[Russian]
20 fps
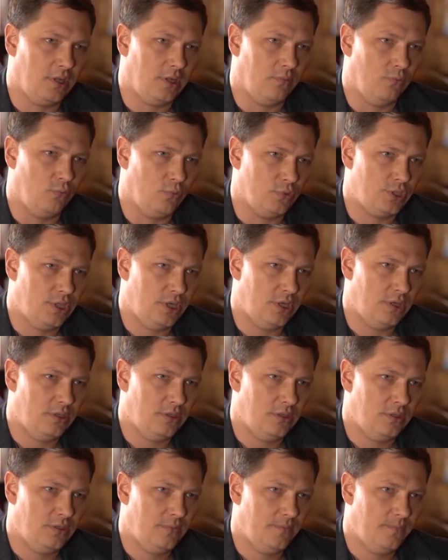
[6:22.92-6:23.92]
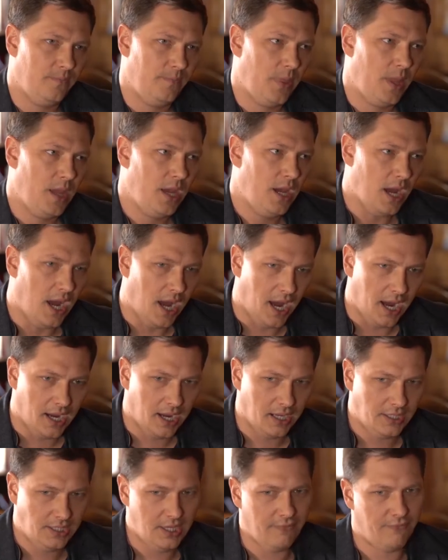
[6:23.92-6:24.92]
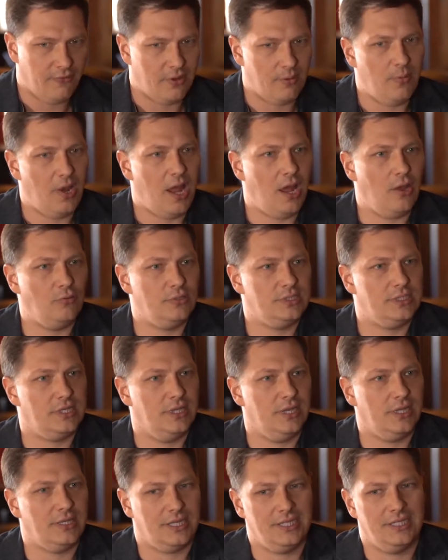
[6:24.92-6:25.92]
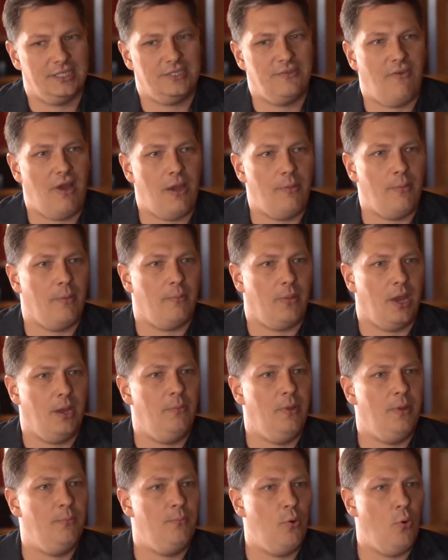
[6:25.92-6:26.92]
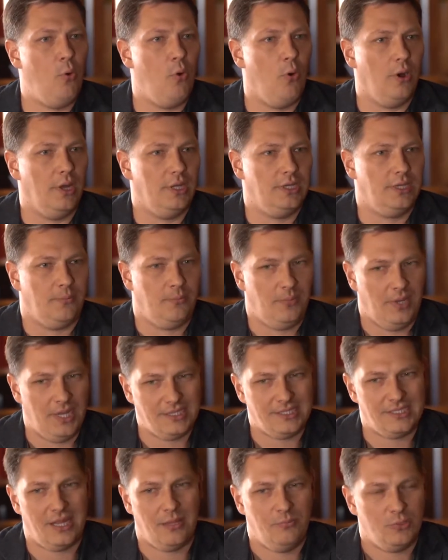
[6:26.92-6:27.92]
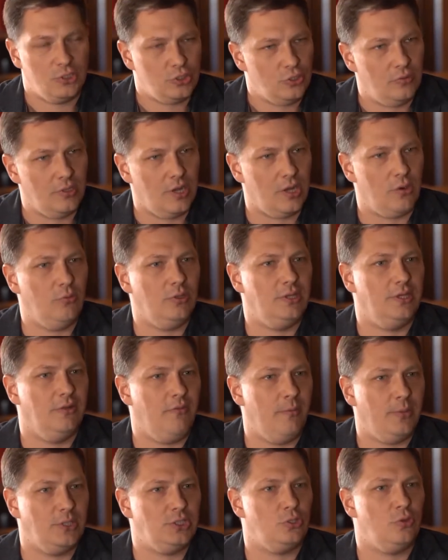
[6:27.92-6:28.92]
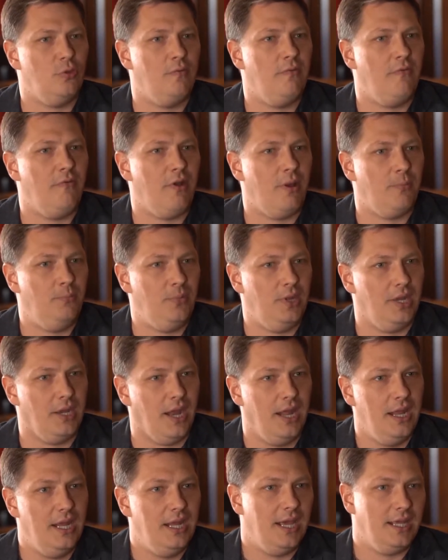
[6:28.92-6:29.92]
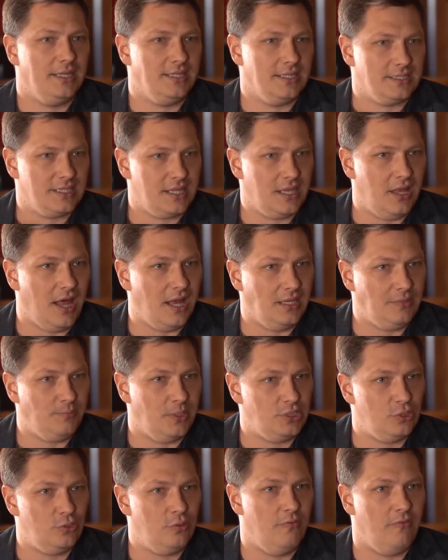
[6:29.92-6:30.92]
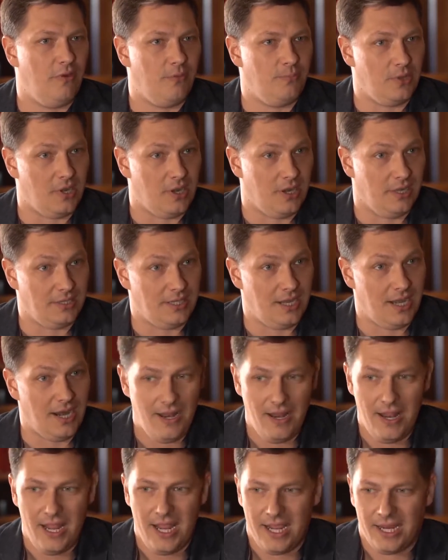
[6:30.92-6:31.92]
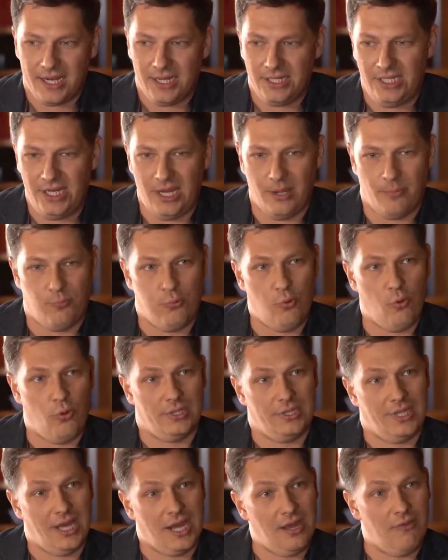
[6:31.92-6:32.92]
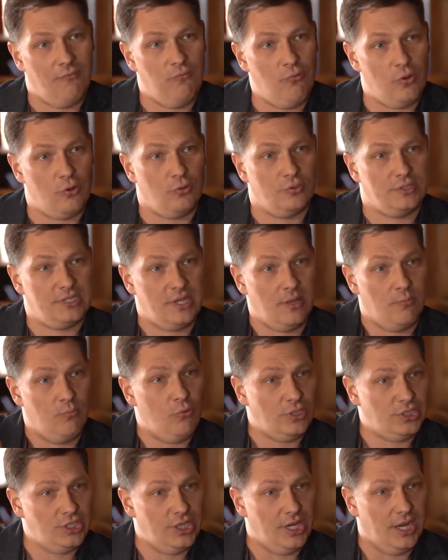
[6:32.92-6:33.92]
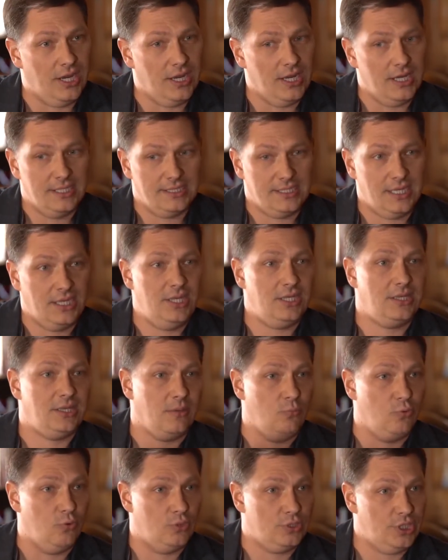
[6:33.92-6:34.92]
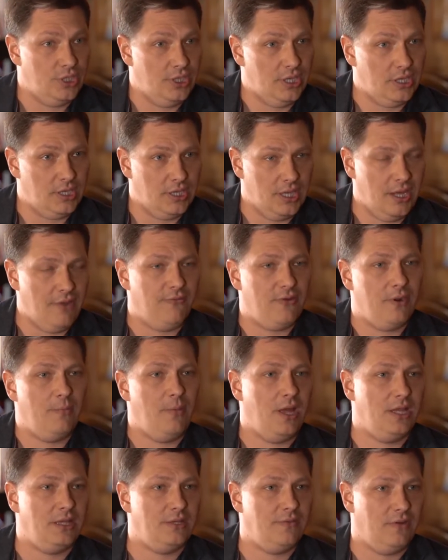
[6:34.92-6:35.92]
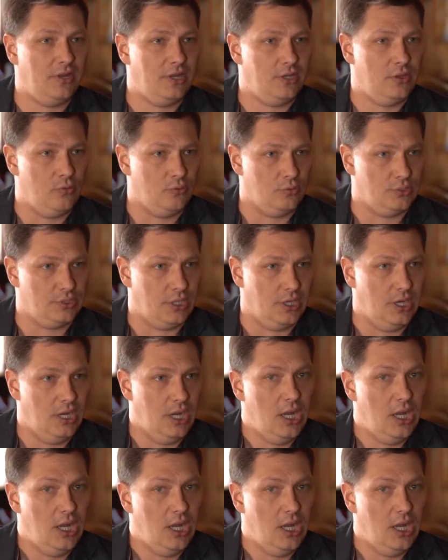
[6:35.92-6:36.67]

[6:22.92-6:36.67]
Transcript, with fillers: на таможне, они оформляются на так называемом ММПО. Это место международного почтового обмена. Это склад почтового оператора, где по договору с таможней сидит таможенник и оформляет твои грузы.